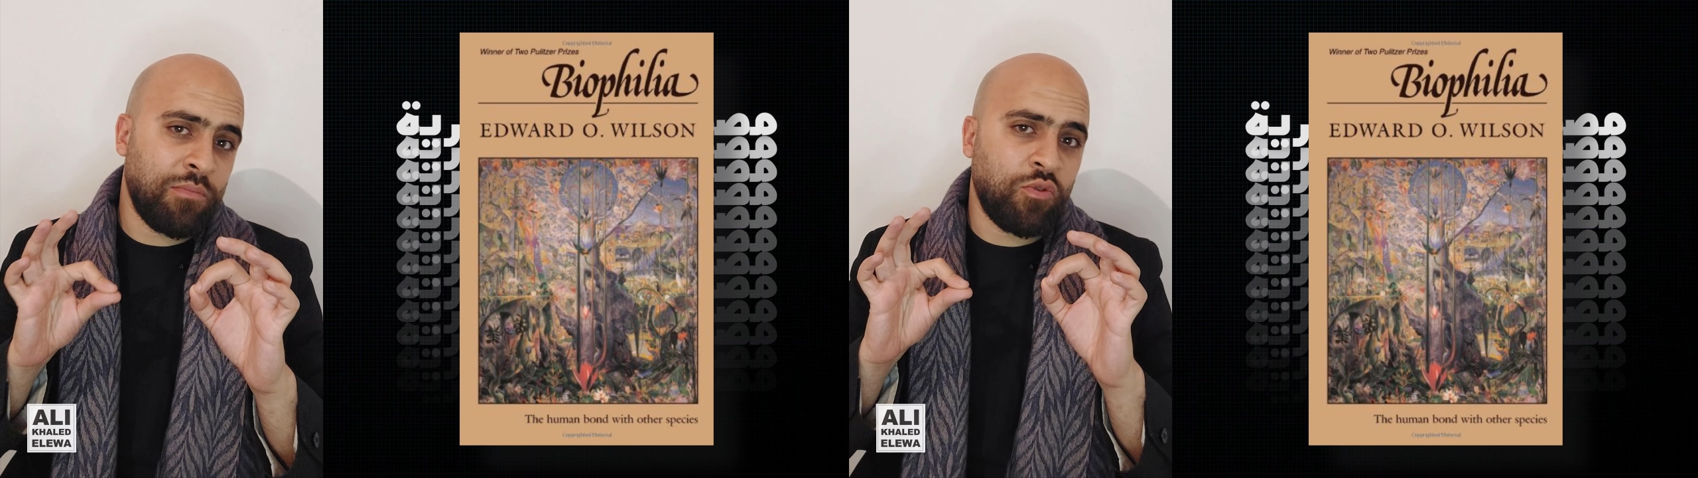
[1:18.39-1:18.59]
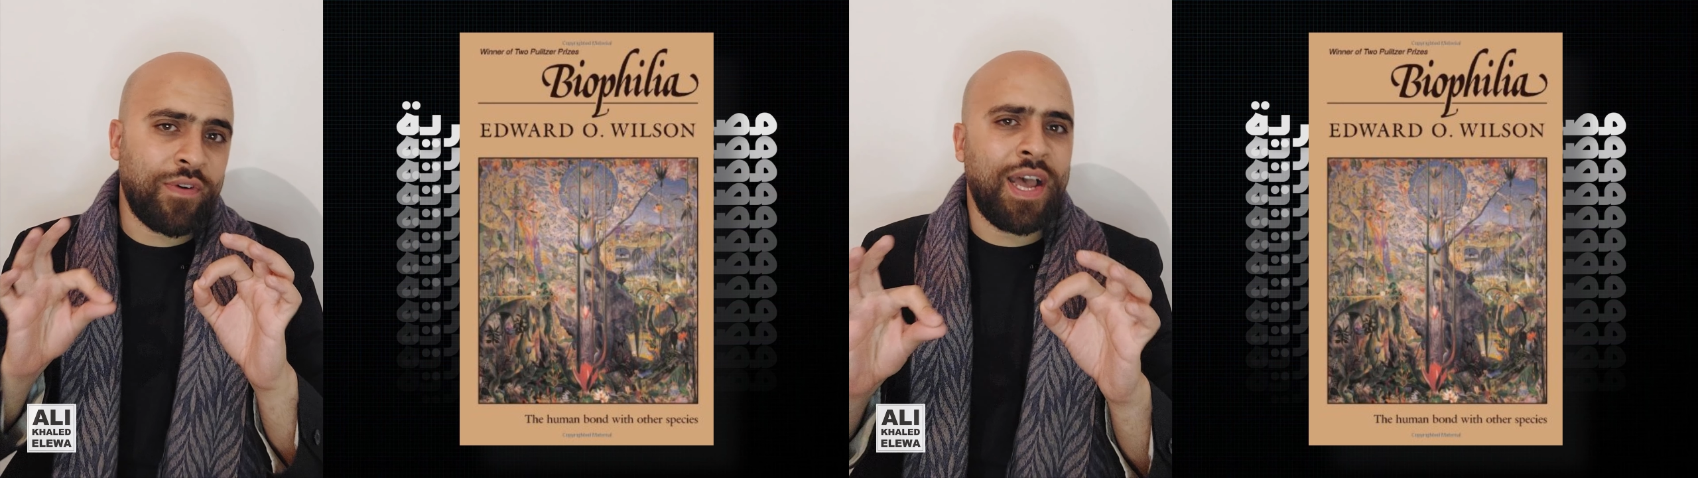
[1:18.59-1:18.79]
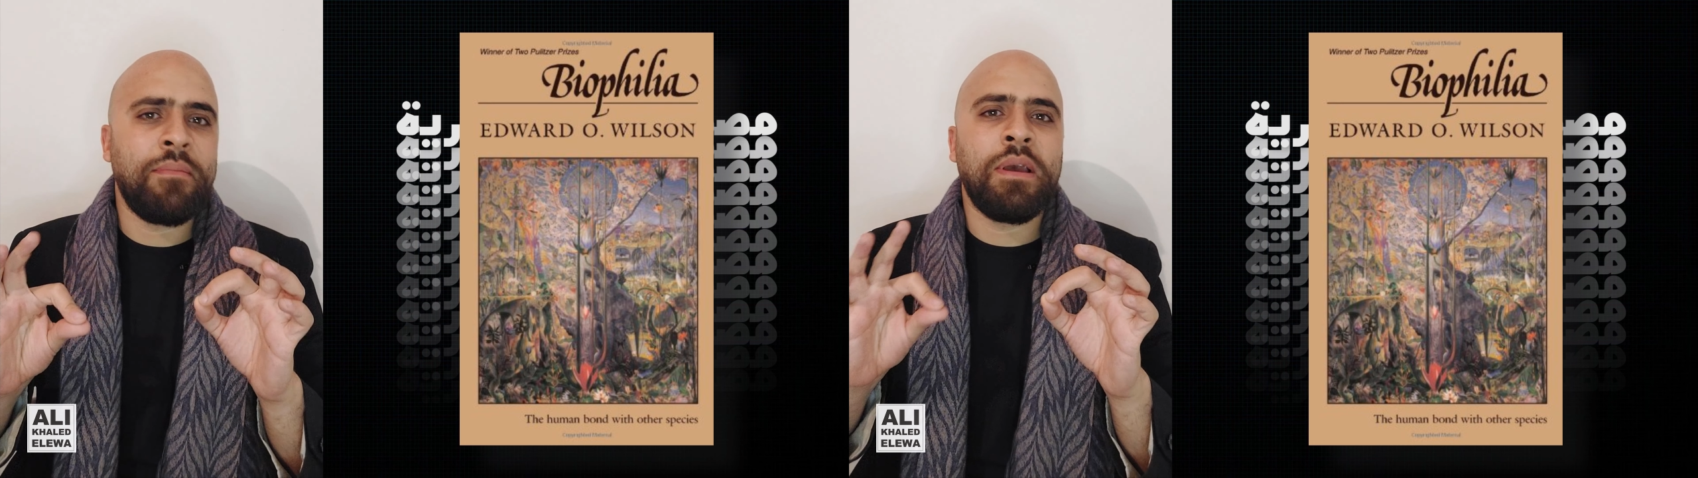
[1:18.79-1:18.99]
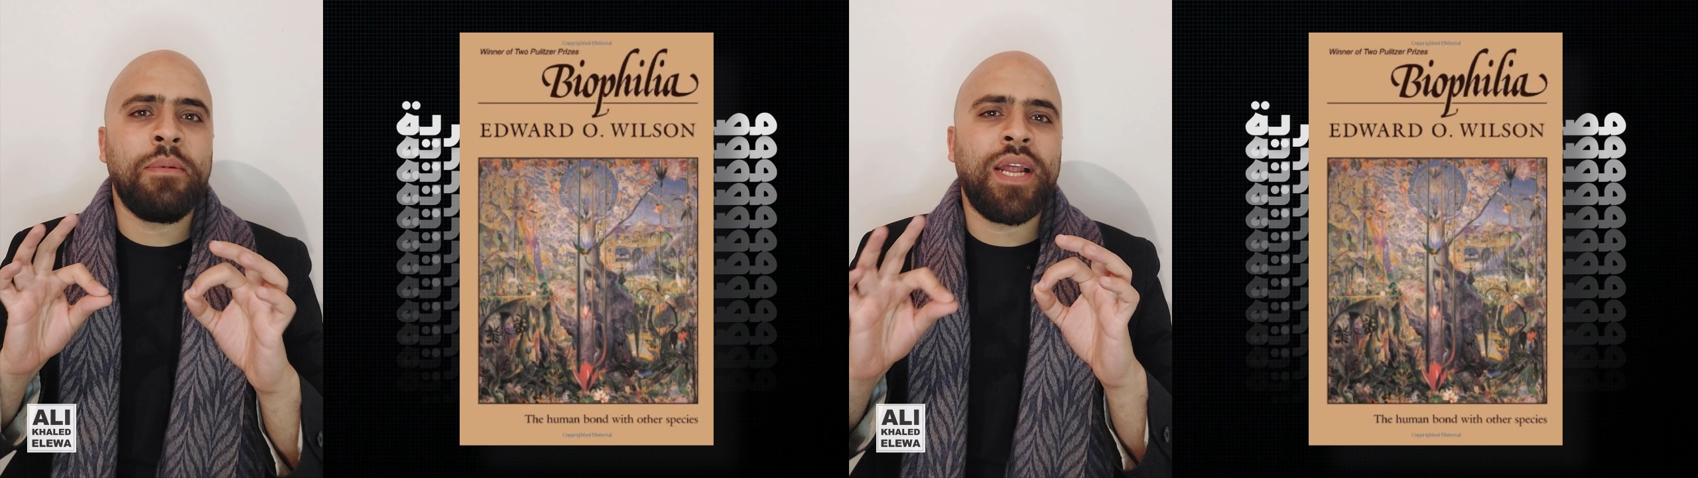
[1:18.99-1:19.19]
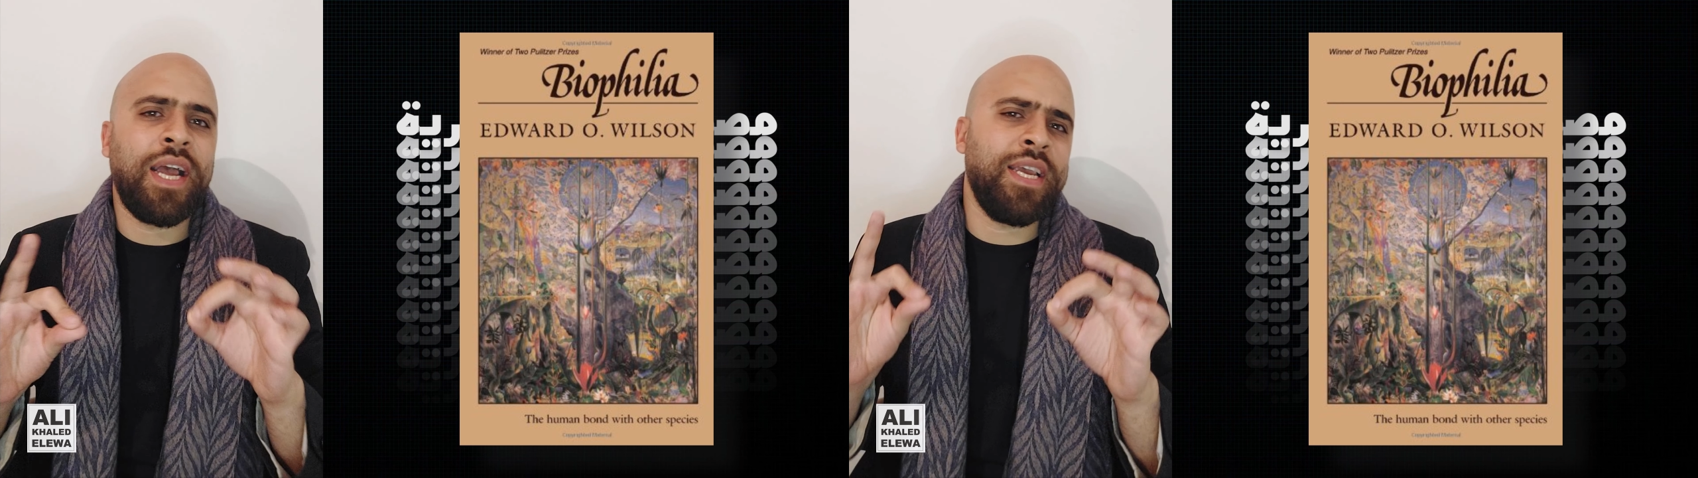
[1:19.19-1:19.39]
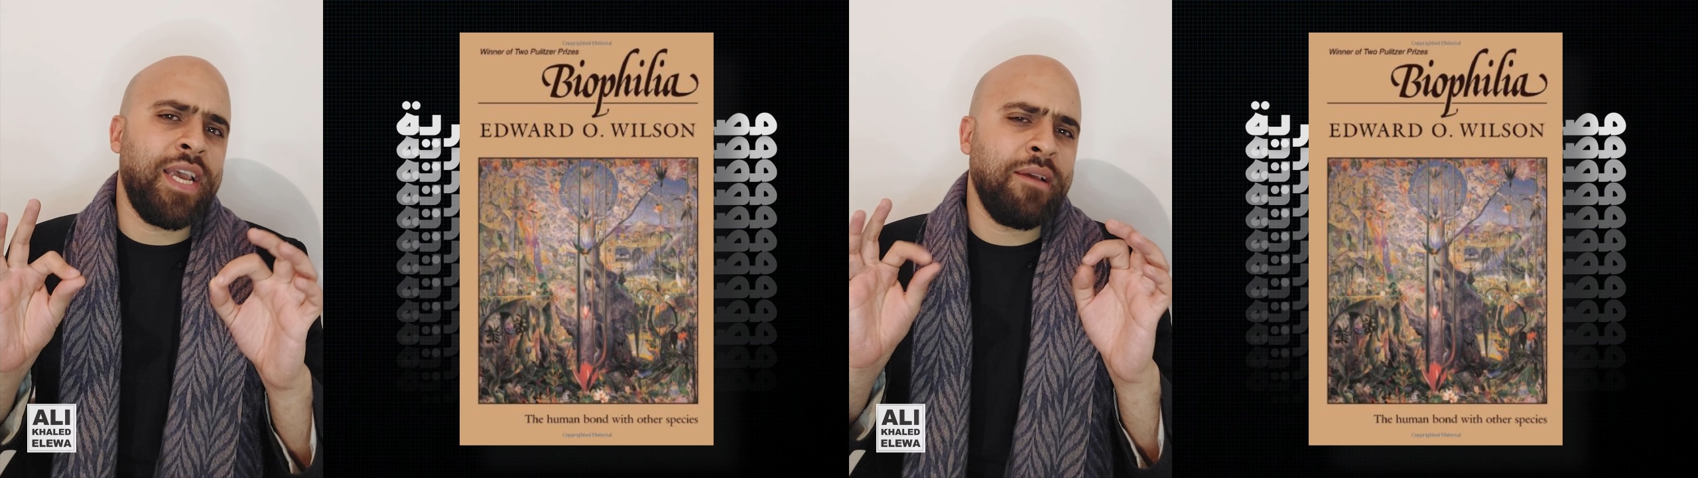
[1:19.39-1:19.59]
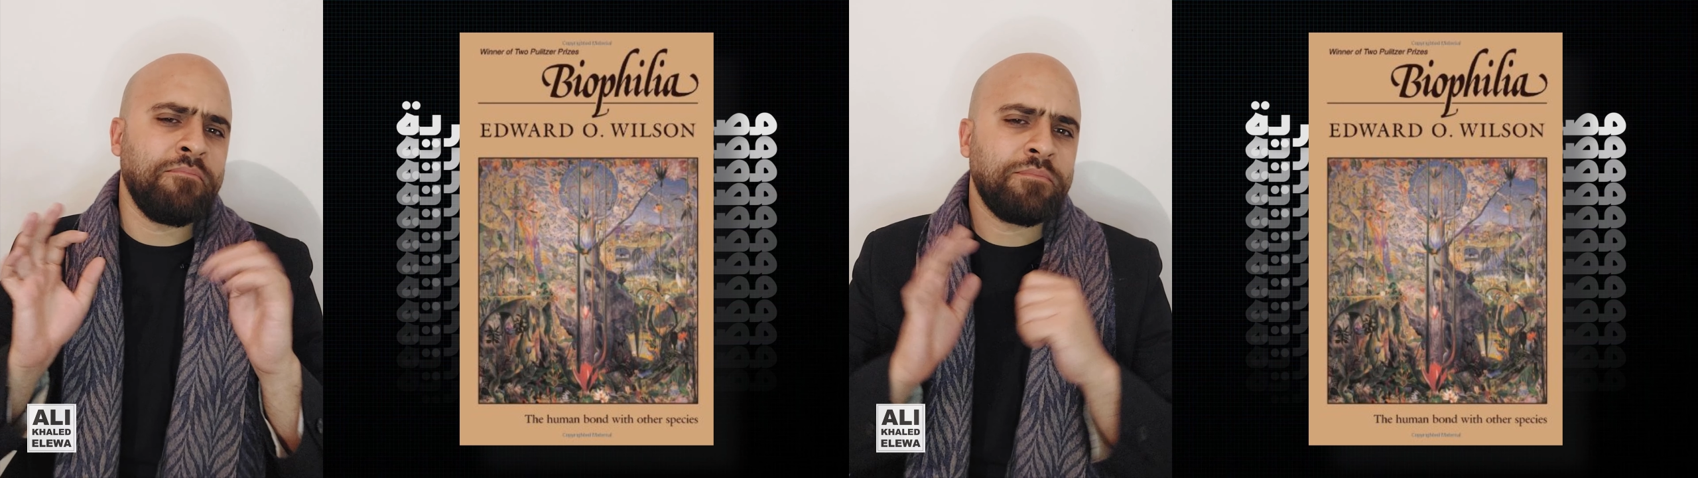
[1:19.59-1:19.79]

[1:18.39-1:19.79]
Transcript: المفعمة بالحياة